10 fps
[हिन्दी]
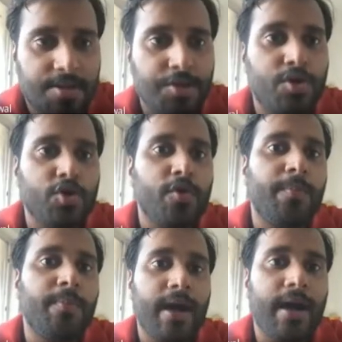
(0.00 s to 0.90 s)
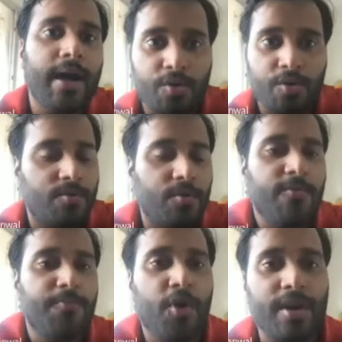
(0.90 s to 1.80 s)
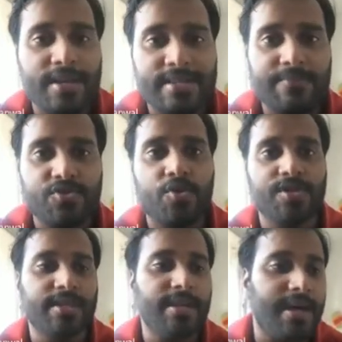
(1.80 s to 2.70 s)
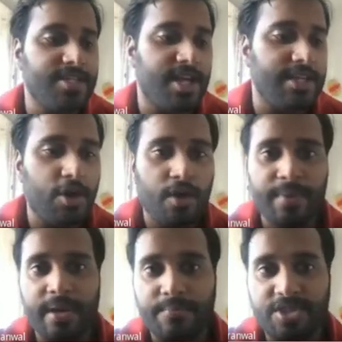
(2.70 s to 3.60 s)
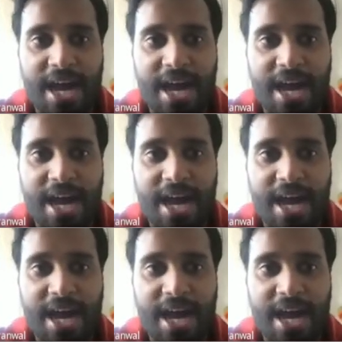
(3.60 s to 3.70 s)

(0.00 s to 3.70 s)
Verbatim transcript: यूट्यूब हर को कोई बियॉन्ड एग्जाम्स को हो सकता है ना जानता हो अभी हम